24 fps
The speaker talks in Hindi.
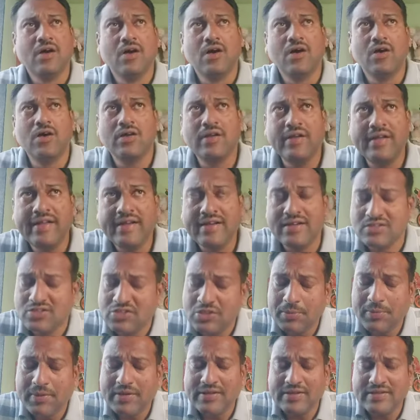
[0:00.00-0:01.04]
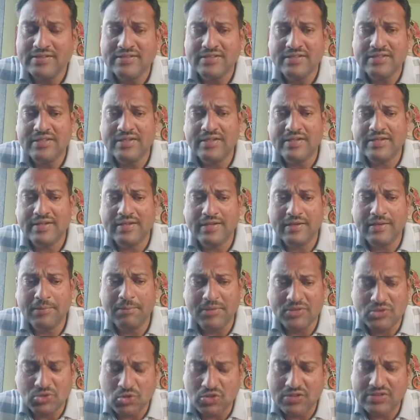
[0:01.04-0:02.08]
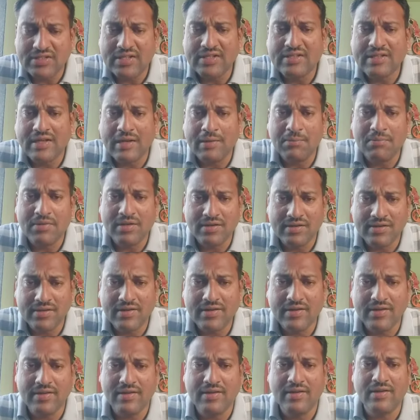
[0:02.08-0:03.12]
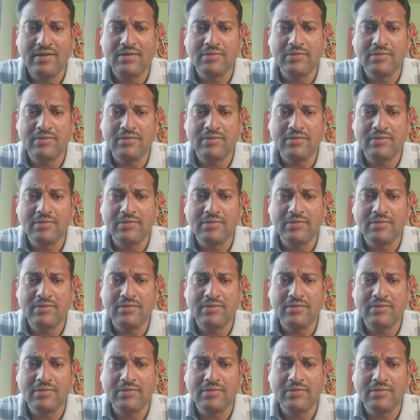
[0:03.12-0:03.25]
और एक अच्छी बात ऐसी है कि बच्चों के साथ काम करते करते